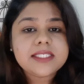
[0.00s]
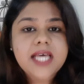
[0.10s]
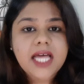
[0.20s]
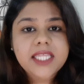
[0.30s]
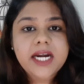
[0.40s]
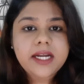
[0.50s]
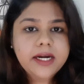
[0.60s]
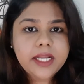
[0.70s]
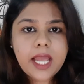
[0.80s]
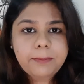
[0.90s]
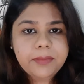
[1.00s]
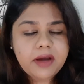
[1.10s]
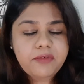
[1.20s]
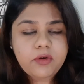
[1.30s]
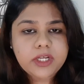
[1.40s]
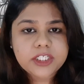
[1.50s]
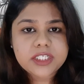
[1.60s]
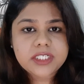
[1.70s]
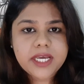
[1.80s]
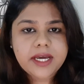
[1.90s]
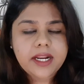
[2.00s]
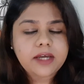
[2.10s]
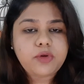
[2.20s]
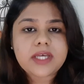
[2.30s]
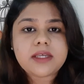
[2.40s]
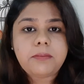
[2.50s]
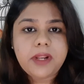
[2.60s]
सात आठ घंटे आपका फाउंडेशन स्टे करेगा तो ऐसा